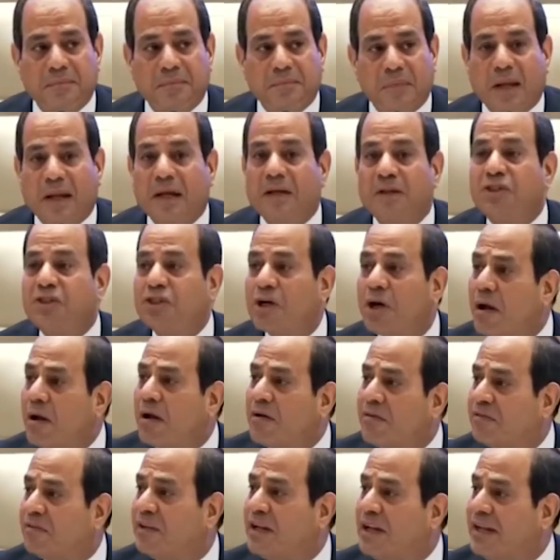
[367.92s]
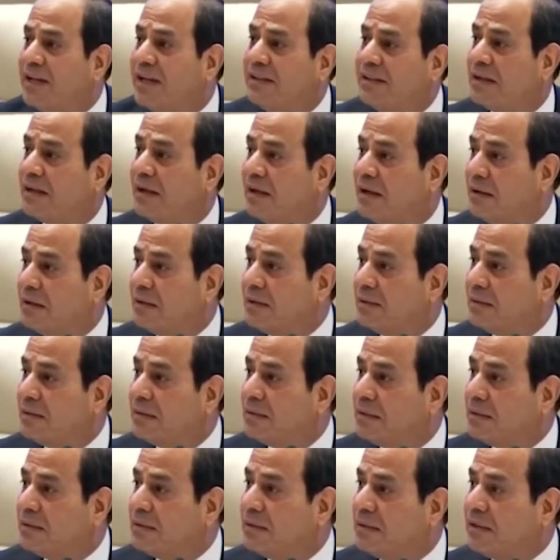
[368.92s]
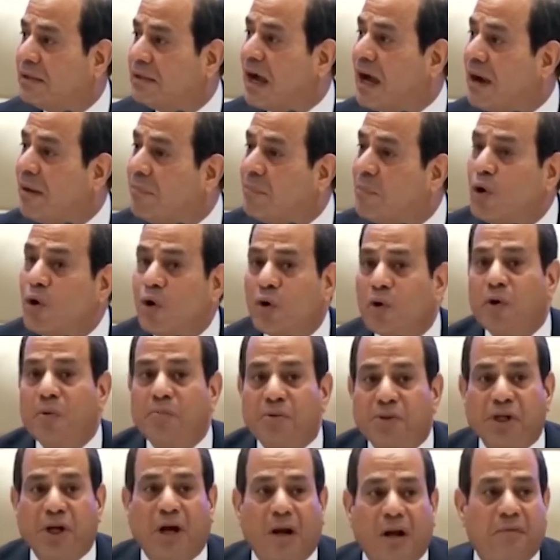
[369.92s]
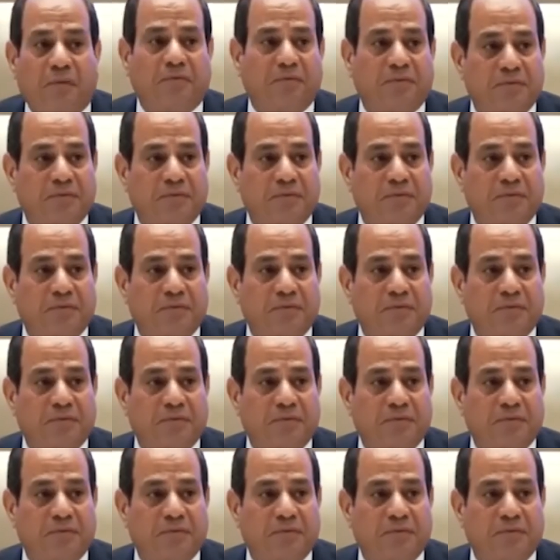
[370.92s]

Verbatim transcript: كان شرف ليا تحملكم شرف